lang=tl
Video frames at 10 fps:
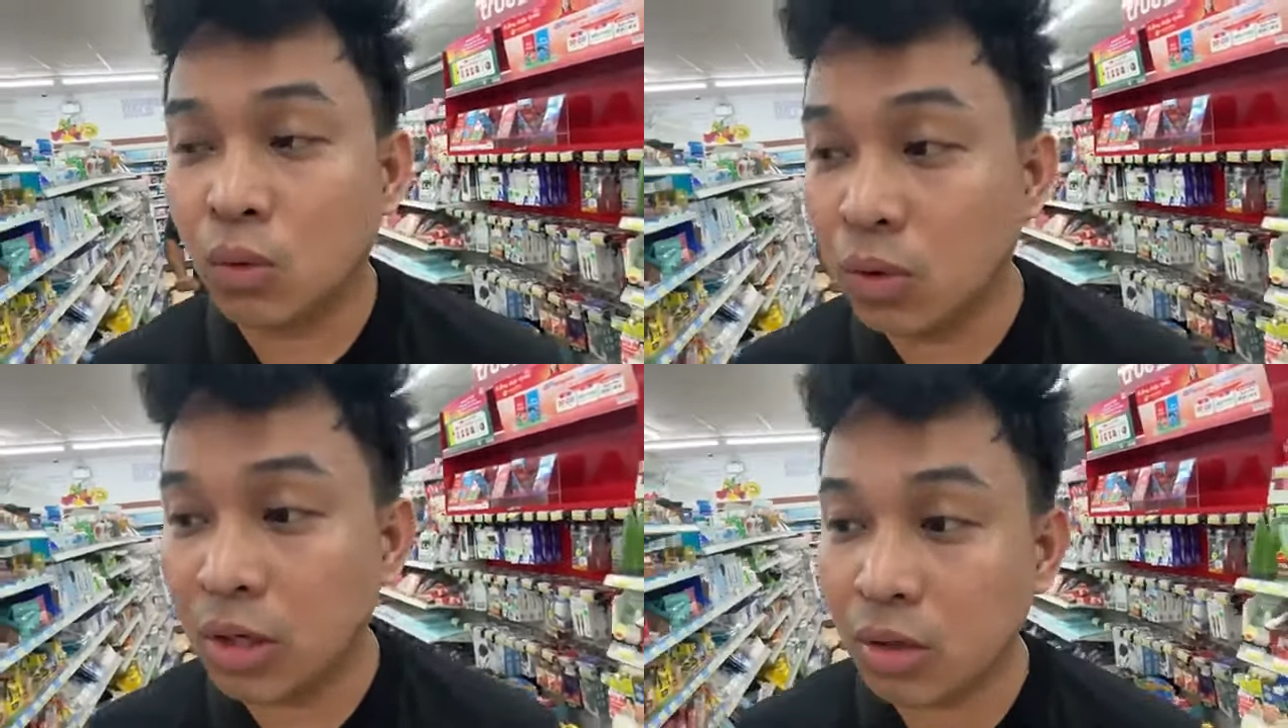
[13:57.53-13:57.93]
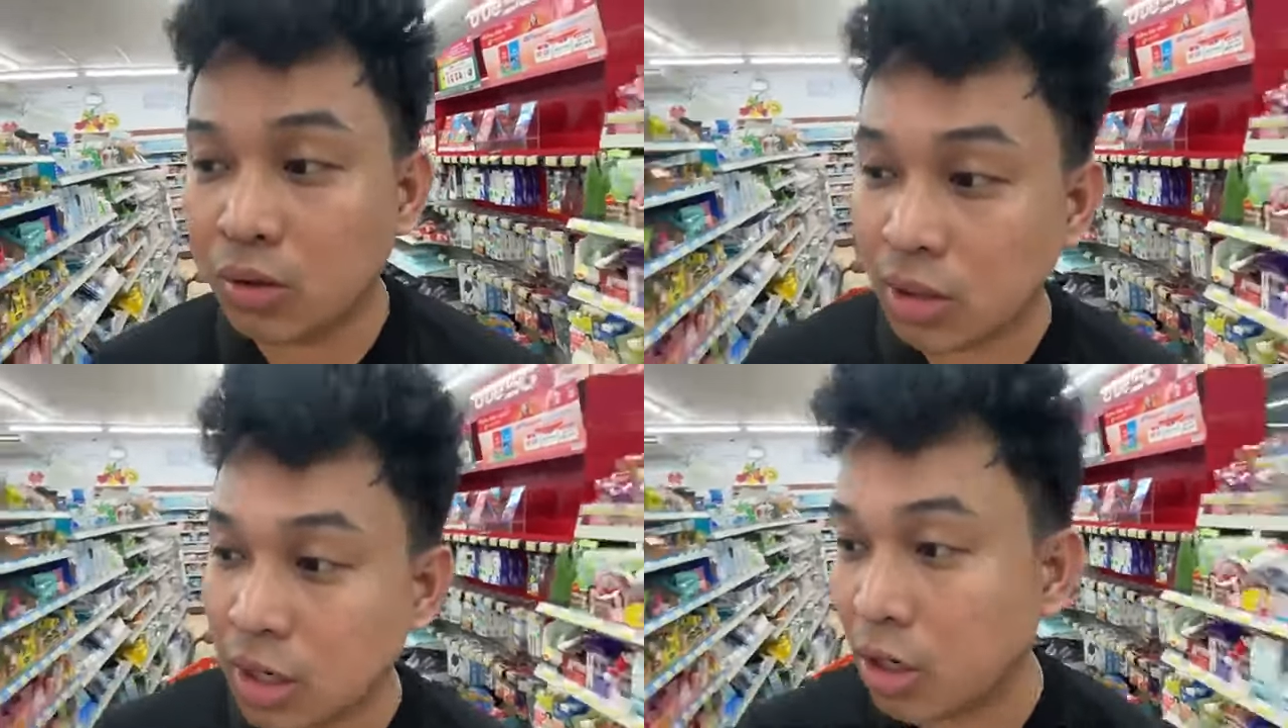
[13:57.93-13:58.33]
cooling
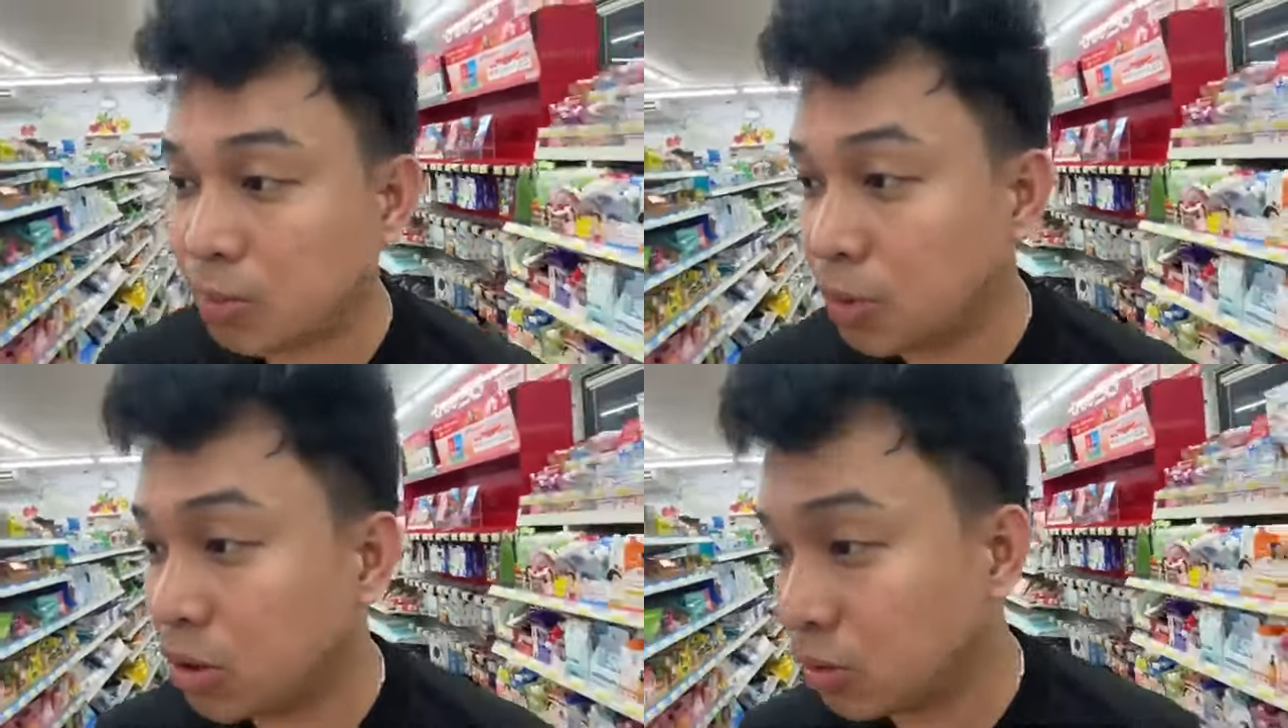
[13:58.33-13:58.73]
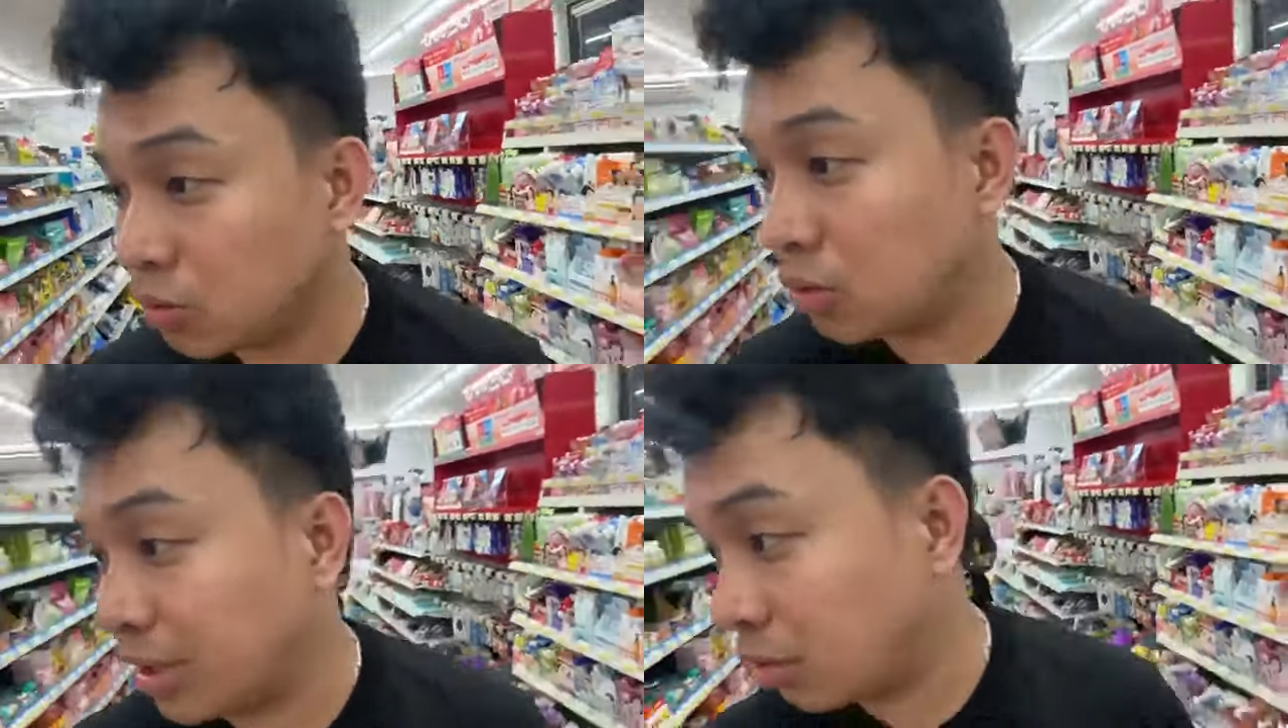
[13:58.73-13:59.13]
oil ano po yung
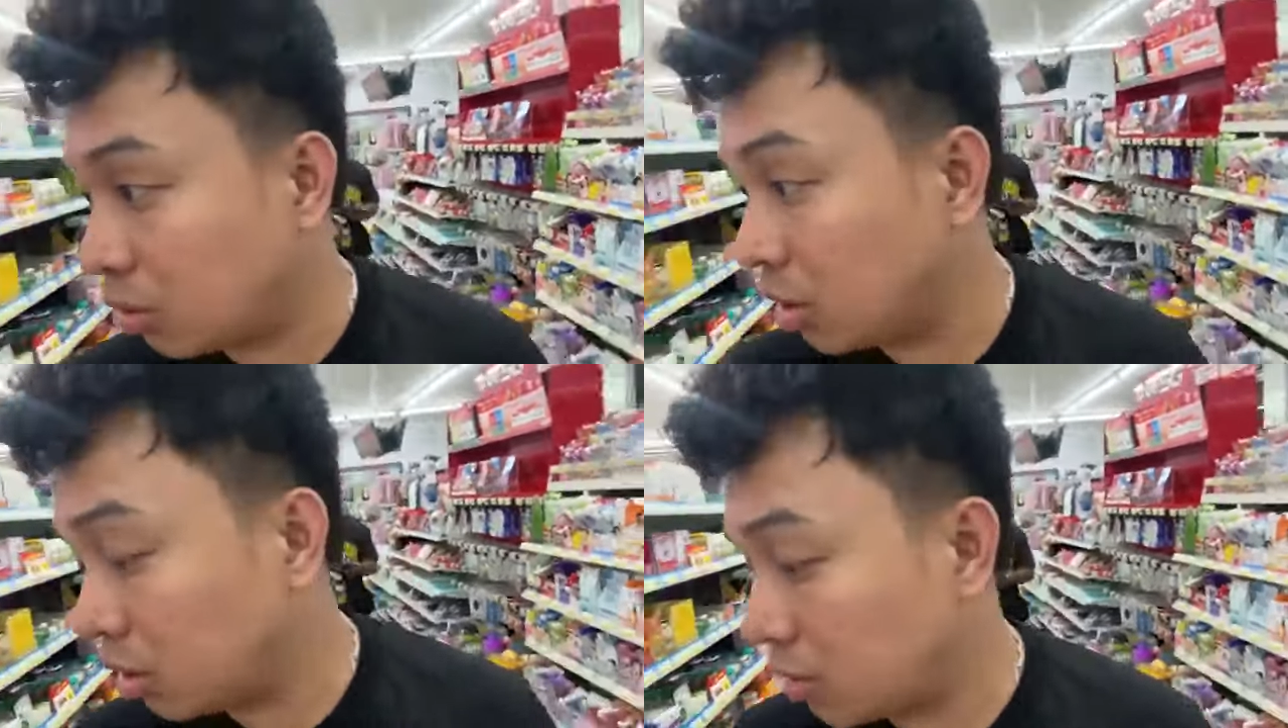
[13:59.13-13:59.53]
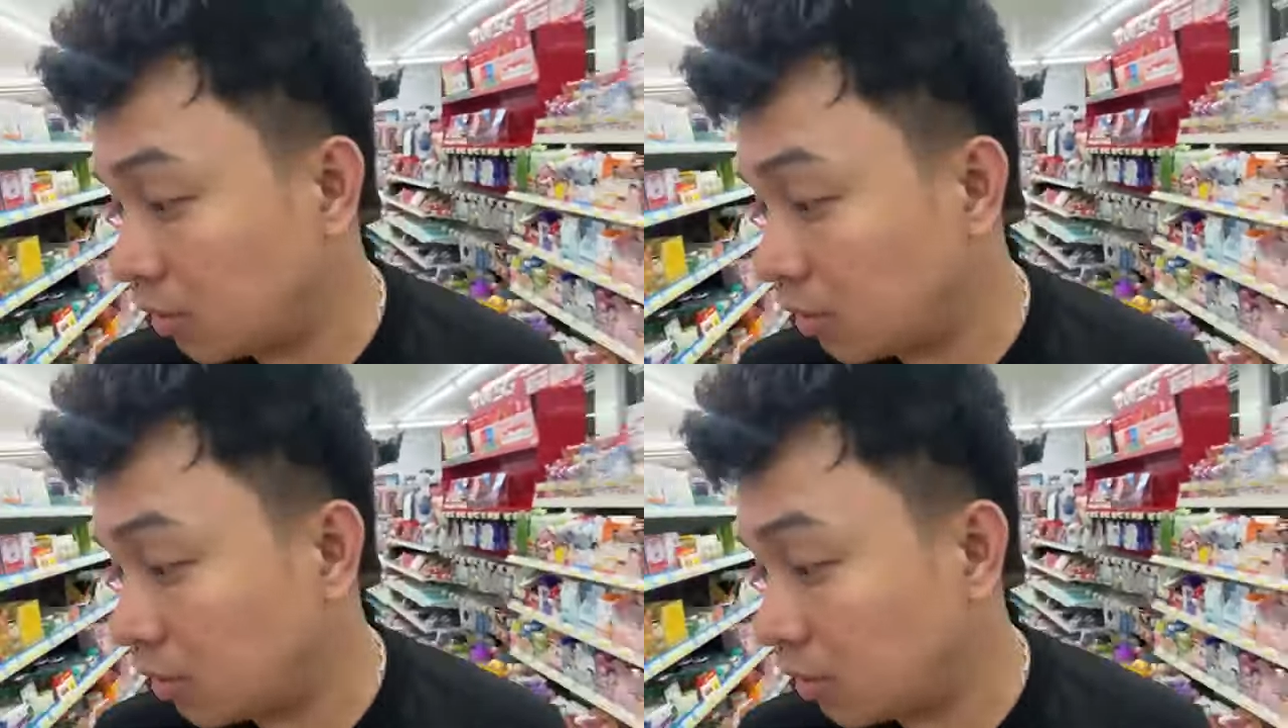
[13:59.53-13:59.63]
cooling oil